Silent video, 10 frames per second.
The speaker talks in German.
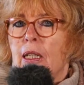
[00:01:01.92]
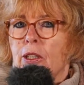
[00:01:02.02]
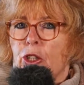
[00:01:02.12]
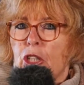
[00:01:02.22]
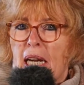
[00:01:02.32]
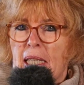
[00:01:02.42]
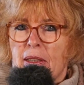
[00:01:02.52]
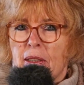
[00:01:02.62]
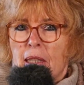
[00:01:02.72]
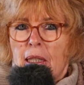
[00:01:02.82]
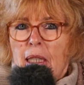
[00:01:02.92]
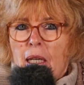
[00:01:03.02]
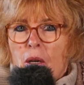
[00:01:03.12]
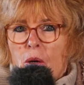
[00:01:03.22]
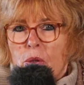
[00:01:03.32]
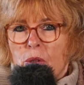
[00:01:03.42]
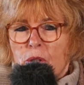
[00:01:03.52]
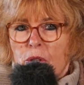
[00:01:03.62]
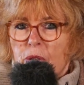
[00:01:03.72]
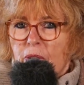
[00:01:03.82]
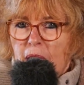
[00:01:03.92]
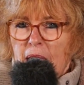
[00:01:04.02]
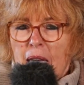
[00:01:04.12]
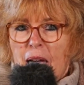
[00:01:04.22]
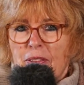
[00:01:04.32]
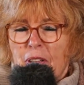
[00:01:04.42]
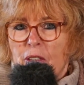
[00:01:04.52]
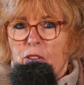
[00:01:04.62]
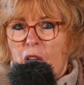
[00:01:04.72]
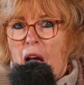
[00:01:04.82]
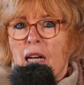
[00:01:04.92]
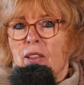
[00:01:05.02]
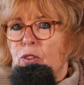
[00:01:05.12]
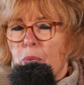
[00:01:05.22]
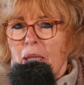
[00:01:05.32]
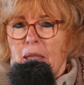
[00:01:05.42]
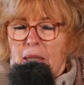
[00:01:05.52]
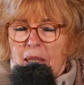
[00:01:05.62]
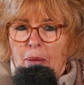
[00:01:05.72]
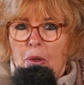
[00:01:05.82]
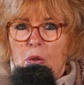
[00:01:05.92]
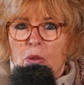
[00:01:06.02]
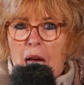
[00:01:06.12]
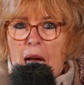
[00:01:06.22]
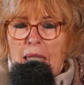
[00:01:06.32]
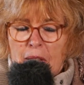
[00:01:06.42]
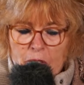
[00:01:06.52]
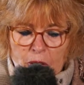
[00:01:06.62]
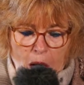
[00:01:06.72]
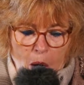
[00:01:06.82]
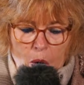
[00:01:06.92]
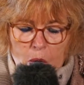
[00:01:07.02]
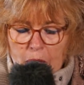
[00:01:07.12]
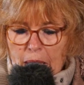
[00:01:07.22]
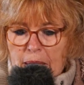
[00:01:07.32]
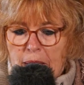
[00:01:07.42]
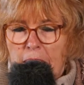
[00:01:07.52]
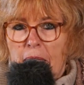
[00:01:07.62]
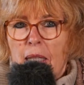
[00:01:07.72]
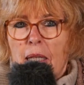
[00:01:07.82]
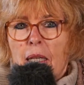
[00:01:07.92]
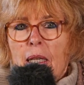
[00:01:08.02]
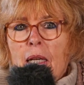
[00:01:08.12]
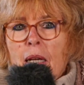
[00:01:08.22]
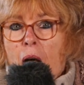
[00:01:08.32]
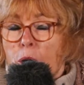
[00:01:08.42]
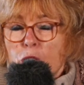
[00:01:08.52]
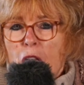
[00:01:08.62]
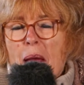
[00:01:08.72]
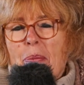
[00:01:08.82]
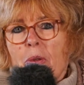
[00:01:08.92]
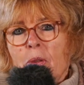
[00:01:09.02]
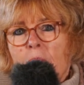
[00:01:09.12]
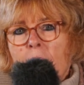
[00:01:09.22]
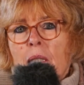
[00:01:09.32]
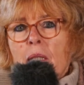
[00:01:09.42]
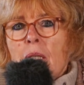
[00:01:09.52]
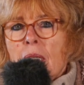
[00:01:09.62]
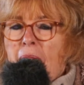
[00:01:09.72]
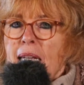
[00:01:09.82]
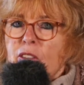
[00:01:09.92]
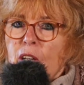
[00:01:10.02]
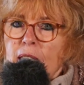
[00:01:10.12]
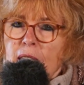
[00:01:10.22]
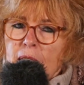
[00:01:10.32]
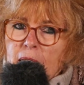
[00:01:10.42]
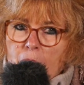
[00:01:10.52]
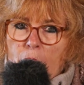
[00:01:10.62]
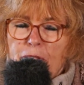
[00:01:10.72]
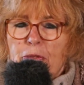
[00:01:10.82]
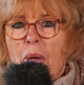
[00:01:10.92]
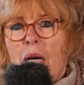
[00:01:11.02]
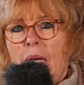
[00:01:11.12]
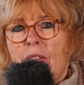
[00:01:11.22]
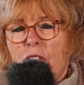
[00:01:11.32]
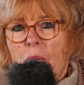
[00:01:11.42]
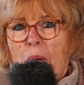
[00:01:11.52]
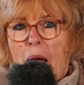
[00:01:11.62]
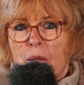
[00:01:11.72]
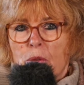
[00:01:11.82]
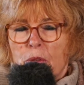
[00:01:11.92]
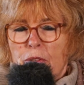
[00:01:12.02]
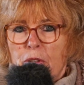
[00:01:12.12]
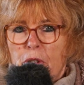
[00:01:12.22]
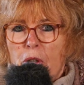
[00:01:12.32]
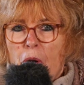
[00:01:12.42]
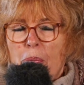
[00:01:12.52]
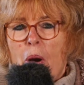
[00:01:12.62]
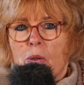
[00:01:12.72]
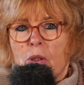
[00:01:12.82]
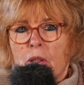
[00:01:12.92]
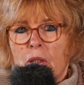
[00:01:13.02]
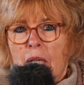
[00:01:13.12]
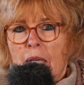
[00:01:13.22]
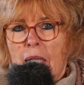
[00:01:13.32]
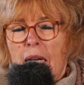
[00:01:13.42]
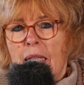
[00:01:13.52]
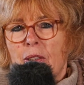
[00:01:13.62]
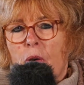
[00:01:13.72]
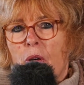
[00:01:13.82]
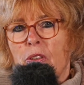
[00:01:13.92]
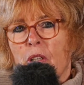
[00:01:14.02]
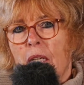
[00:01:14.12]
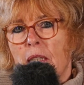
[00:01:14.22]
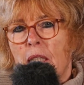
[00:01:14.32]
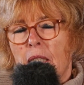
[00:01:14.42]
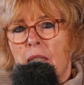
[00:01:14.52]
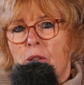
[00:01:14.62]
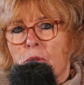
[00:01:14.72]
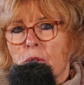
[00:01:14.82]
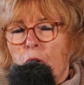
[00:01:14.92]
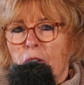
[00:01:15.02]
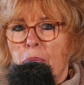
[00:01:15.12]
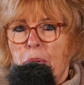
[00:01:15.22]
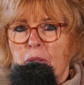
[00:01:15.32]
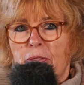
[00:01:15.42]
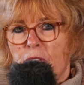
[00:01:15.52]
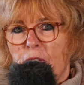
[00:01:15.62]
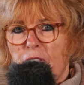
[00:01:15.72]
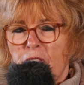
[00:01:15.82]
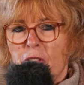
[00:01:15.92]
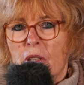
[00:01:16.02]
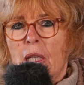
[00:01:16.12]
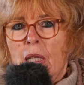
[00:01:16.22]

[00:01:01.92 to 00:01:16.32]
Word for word: gestellt. Und wir gehen Anfang des Jahres, sobald die Genehmigung da ist, auch in die Ausschreibung. Gleichzeitig laufen bereits die Planungen für die Neubauten der Gerätehäuser in Gried und Hönnepel. Wie Sie wissen,